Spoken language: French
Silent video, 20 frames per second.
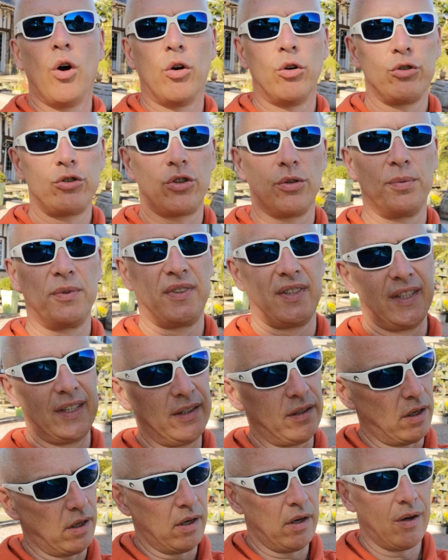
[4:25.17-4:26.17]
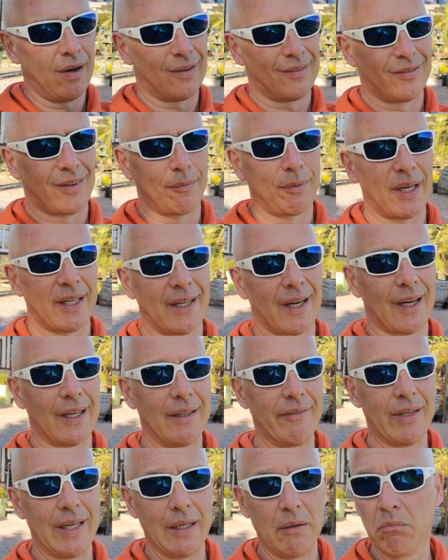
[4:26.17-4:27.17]
on s'obstine, on va bien y
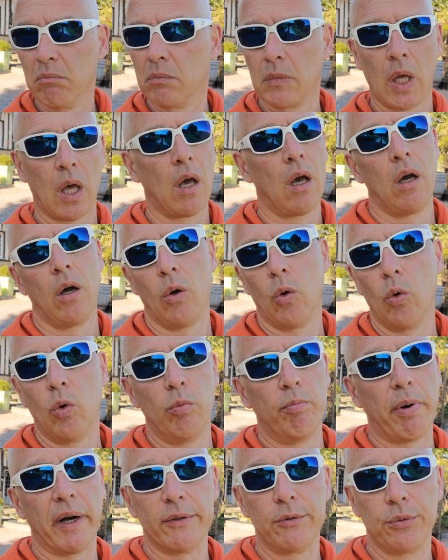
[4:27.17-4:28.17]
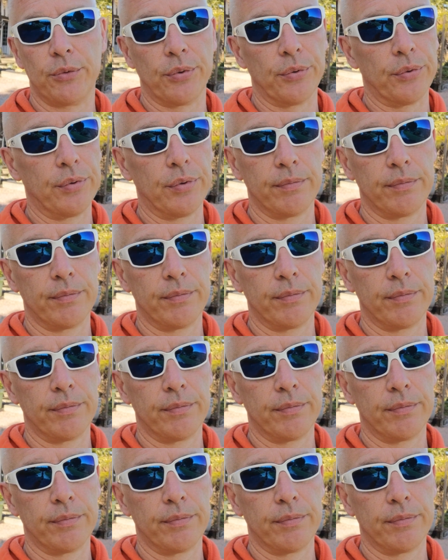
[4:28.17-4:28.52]
arriver ou pas du tout.